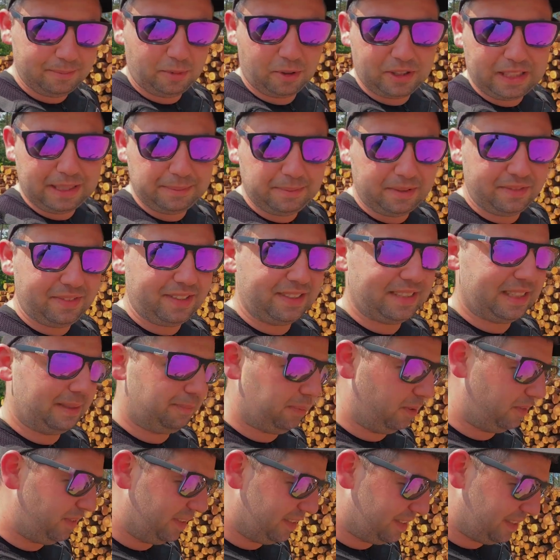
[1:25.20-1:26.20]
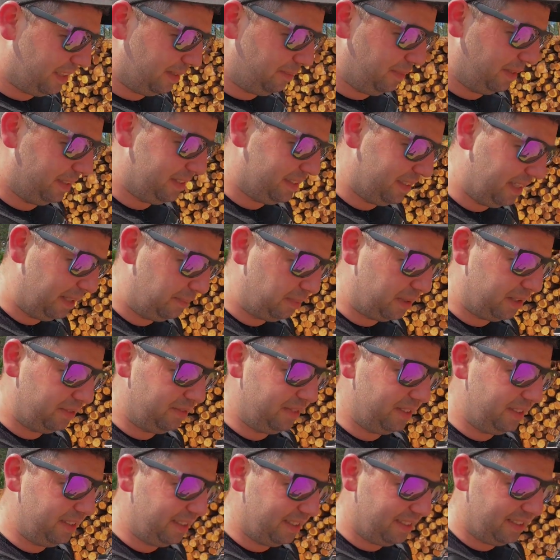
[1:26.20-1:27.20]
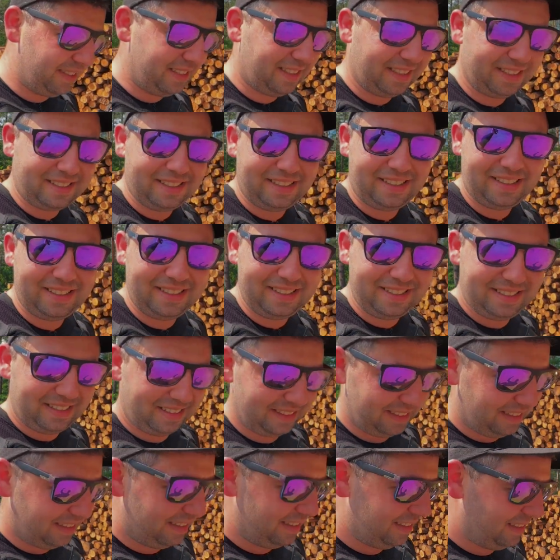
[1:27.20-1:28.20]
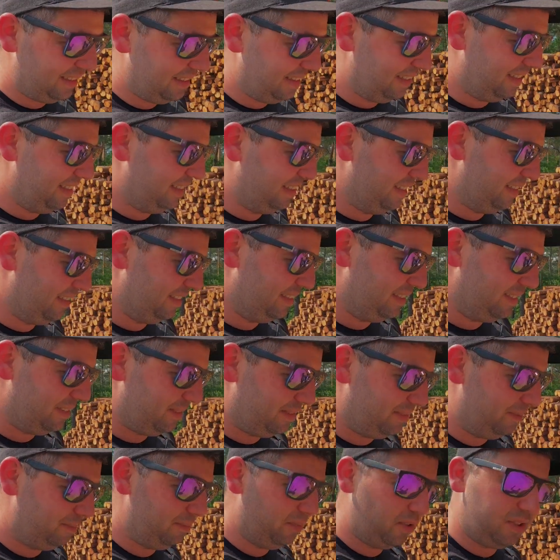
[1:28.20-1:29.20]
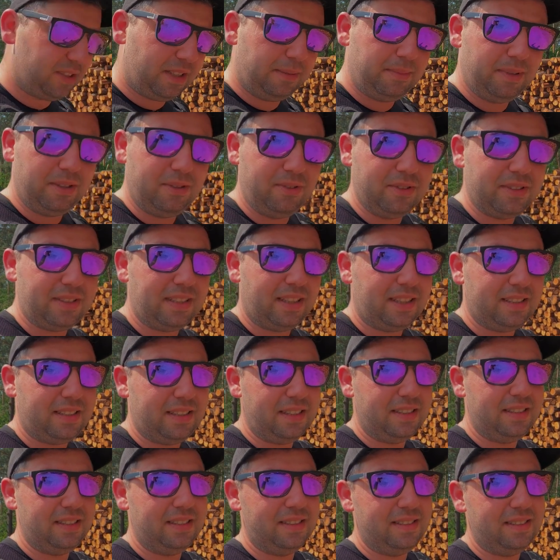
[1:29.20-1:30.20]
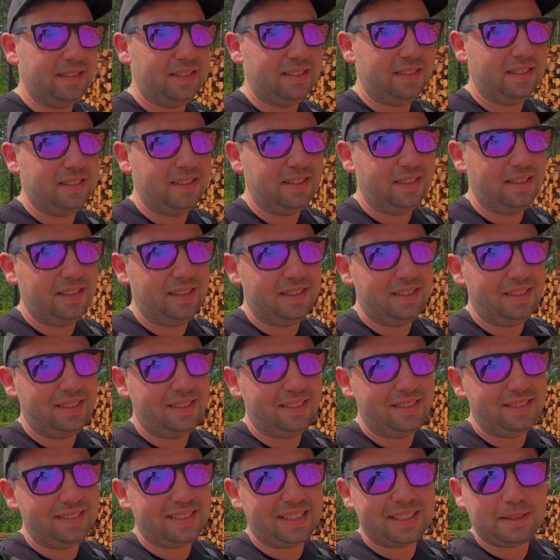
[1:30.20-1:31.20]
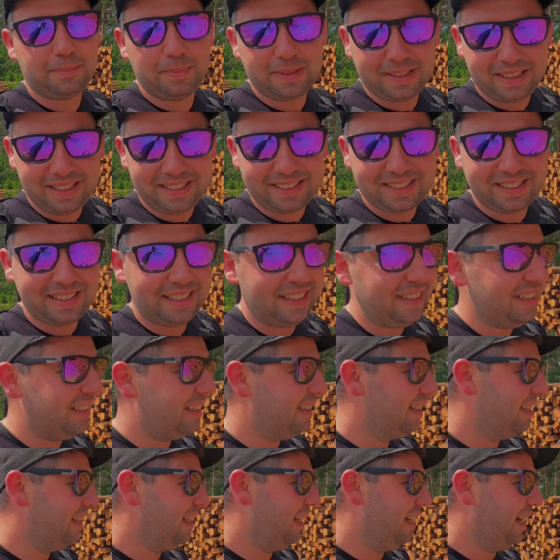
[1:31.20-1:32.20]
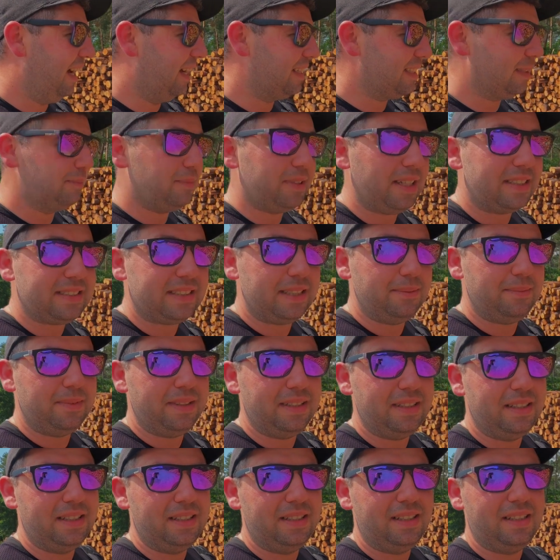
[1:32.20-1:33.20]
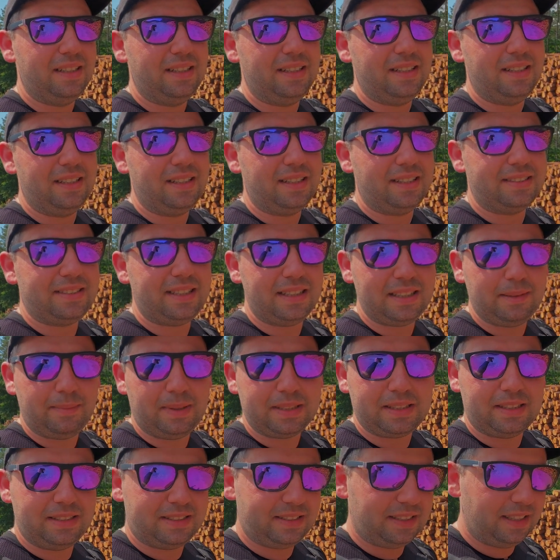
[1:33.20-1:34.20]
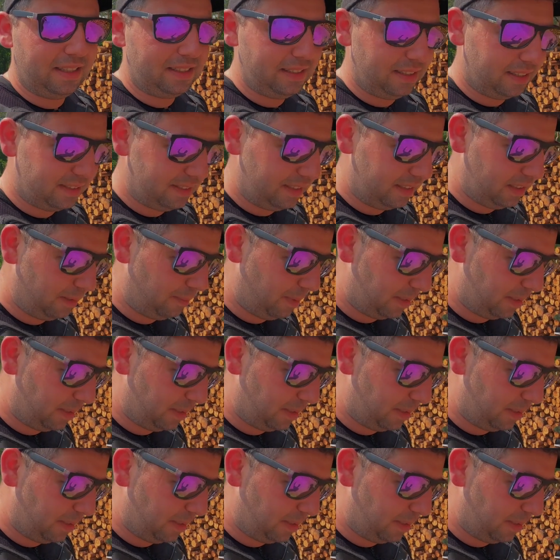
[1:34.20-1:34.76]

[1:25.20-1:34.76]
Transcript: dmuchniemy więcej powietrza i będzie lepszy wynik i tak dalej, i tak dalej, możemy uznać za zbyteczne. A tymczasem chcę zobaczyć serię, chcę